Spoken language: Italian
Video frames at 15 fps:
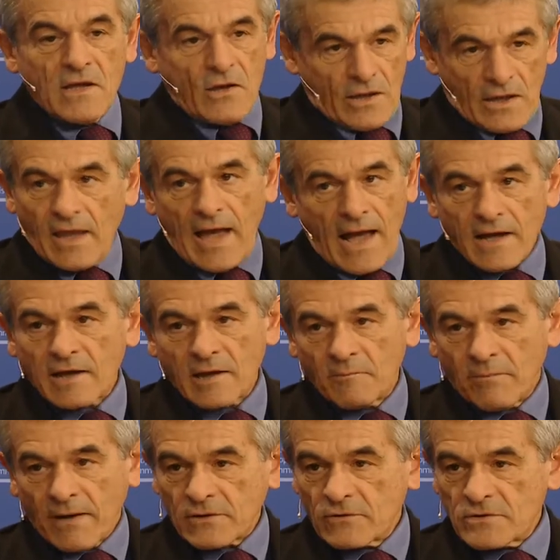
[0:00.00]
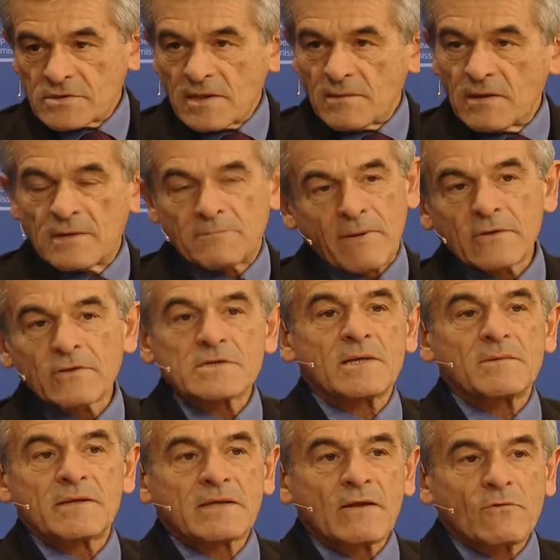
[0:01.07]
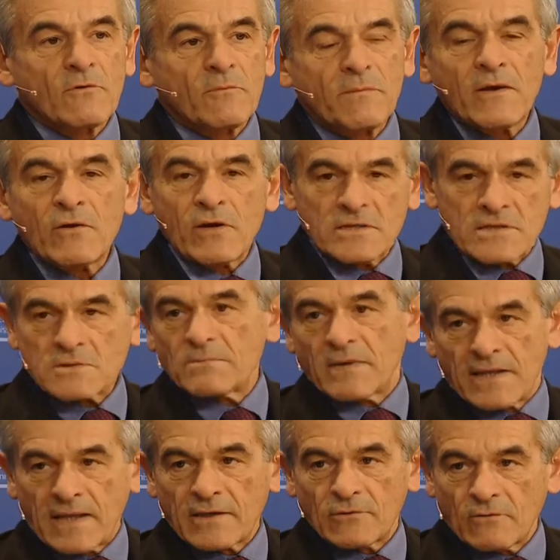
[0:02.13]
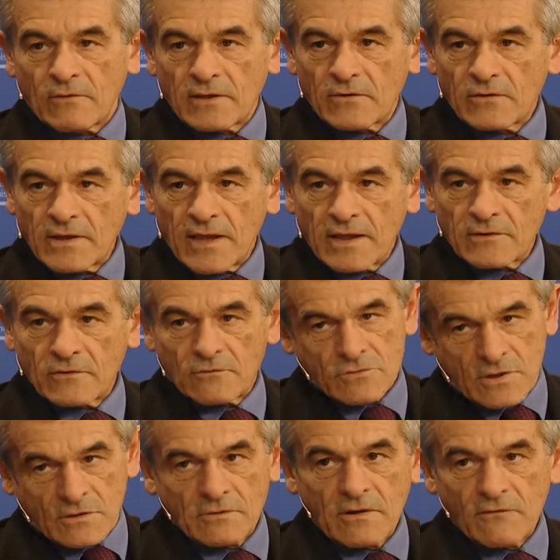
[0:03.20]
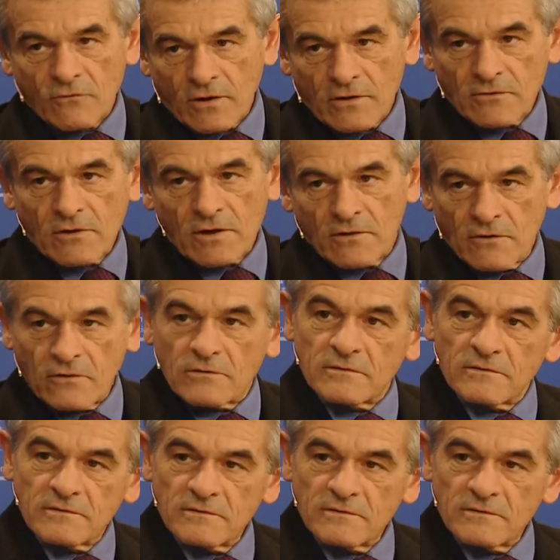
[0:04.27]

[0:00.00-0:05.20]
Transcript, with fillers: E anche il patto, di stabilità, il patto di stabilità europeo era già sbagliato quando è nato, lo stato dei lavoratori no.